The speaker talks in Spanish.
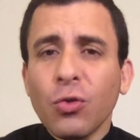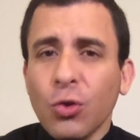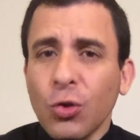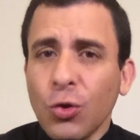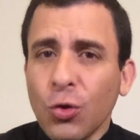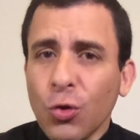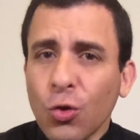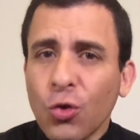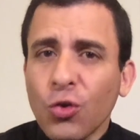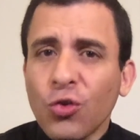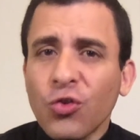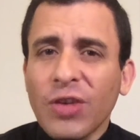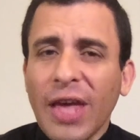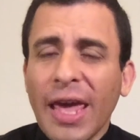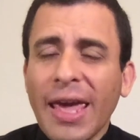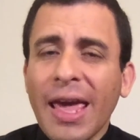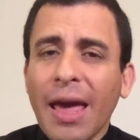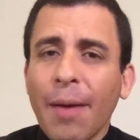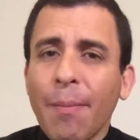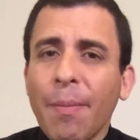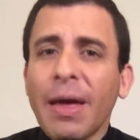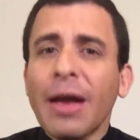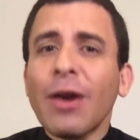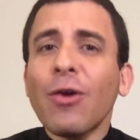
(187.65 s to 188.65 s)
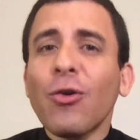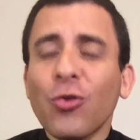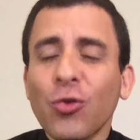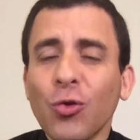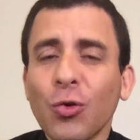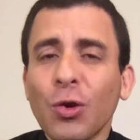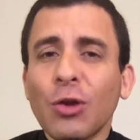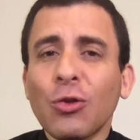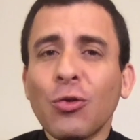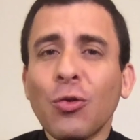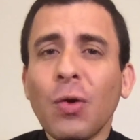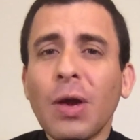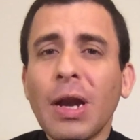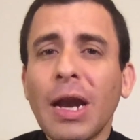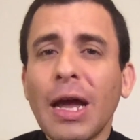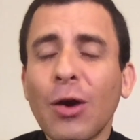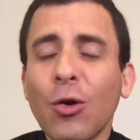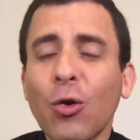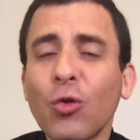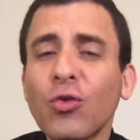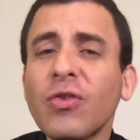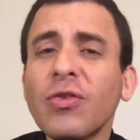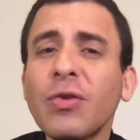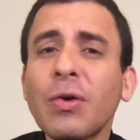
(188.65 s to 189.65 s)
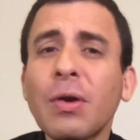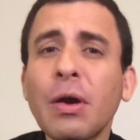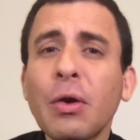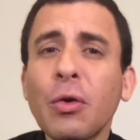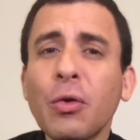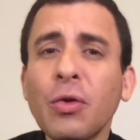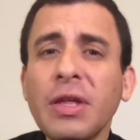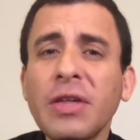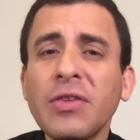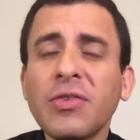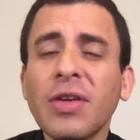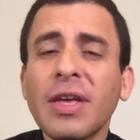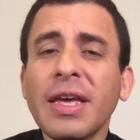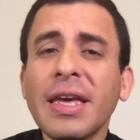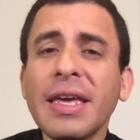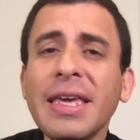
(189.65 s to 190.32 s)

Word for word: Dios que hay que amarlo sobre todas las cosas, ahora nos dice,